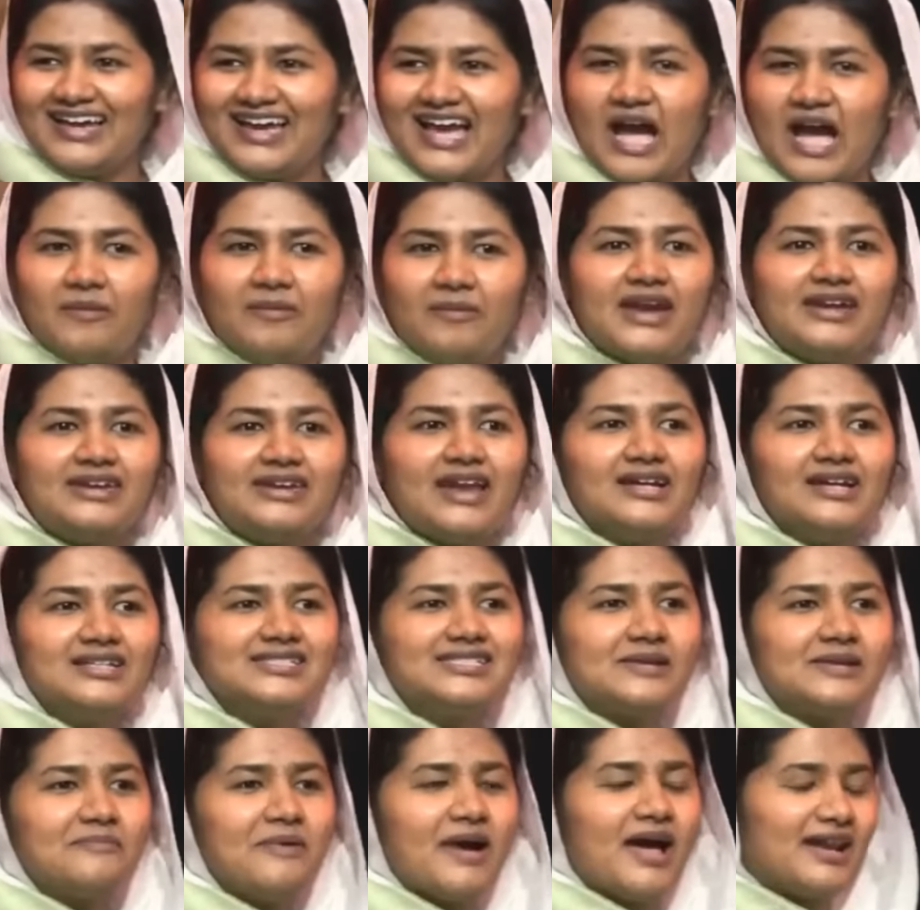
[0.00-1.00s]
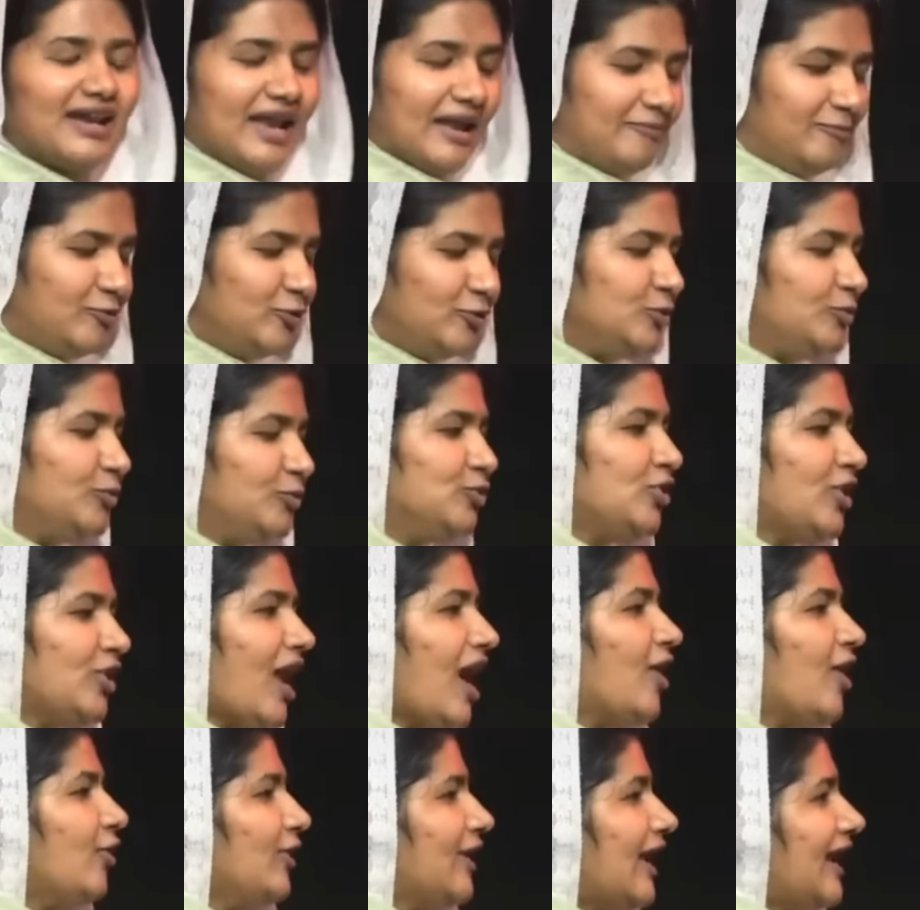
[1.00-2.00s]
அப்படியே டங்ஸில் பாடுறேன் புது புது
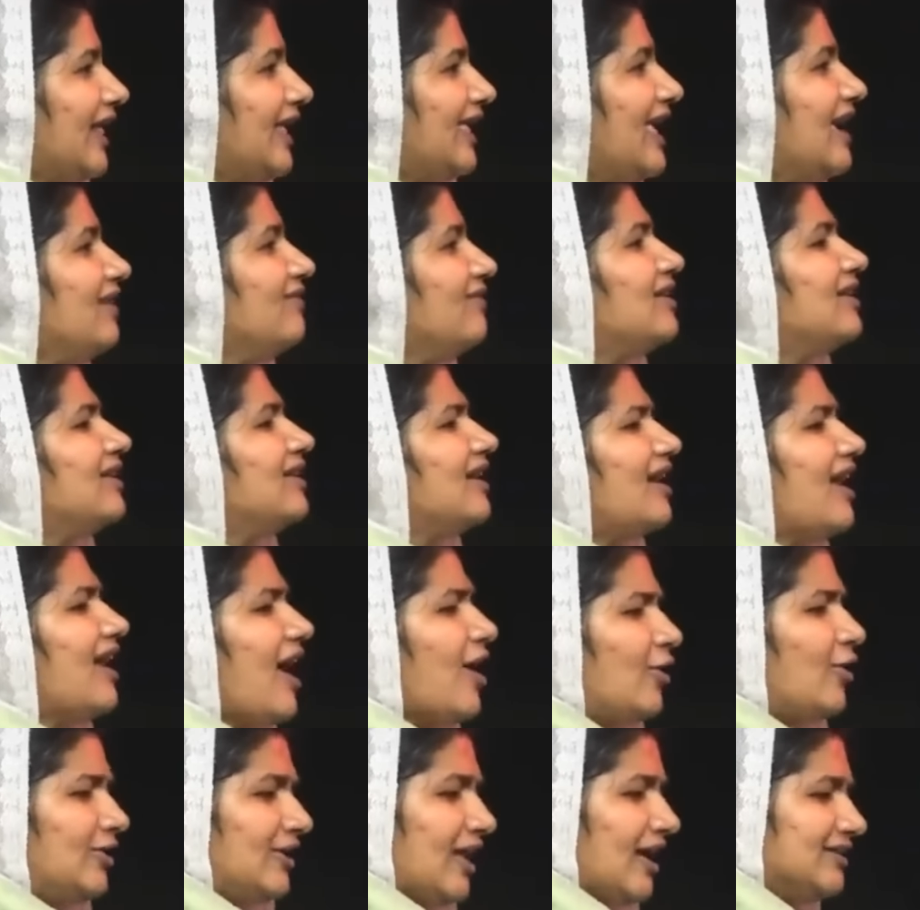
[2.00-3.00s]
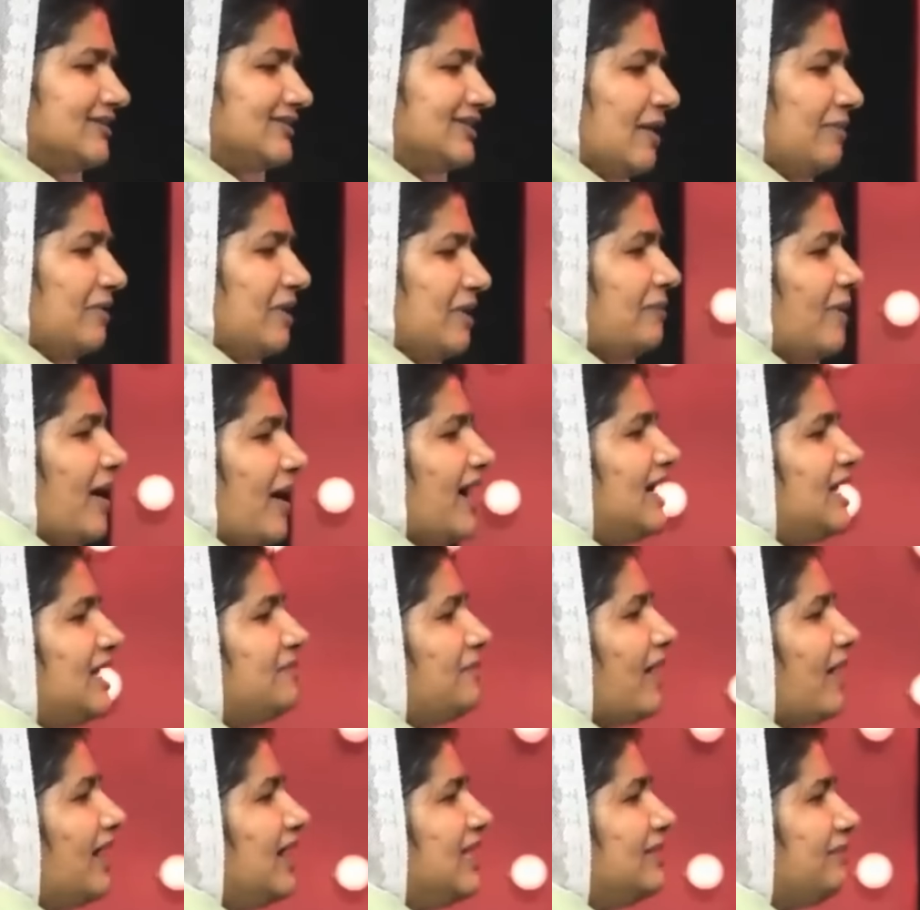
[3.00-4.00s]
ராகம் எனக்கே வருகிற ராகம் டங்ஸில் அப்படியே பாடி
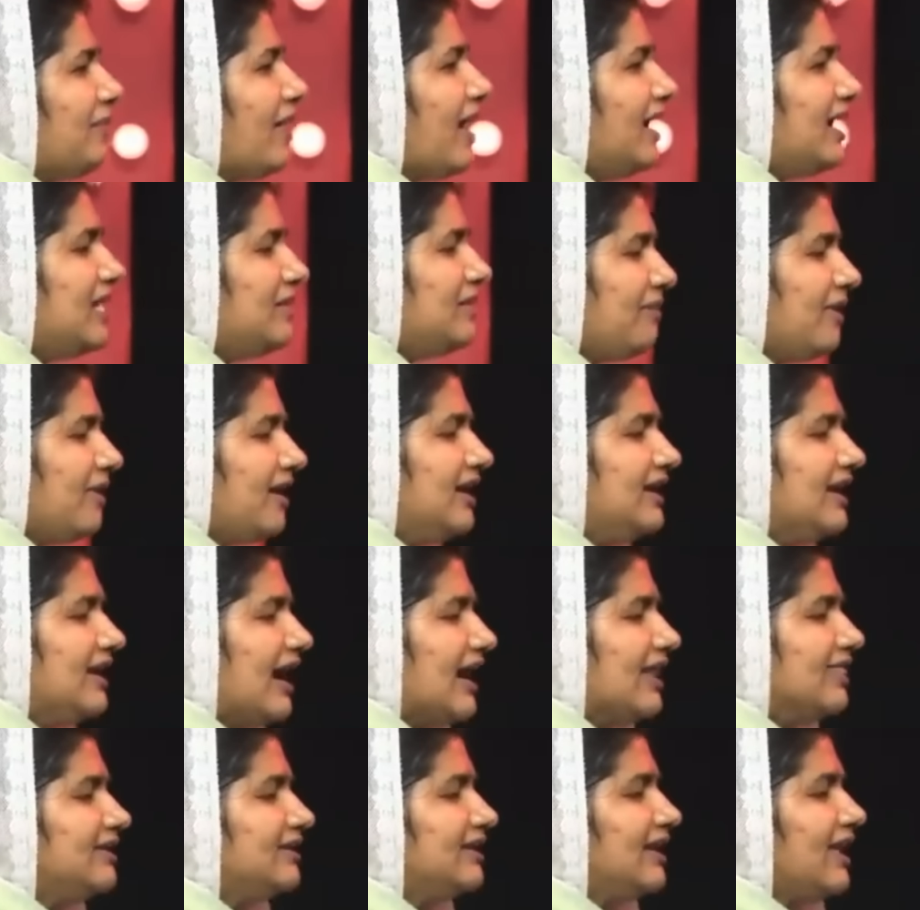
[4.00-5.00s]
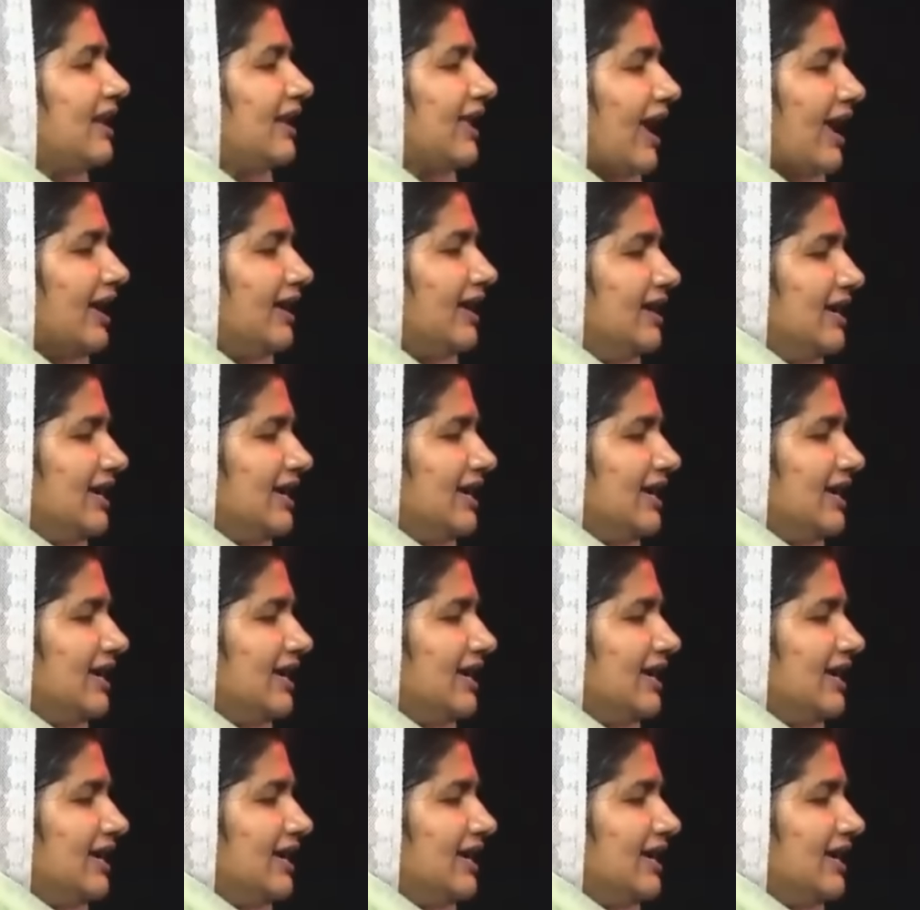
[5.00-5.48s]
பாடி பாடி பாடி நடந்துகிட்டே இருக்கேன்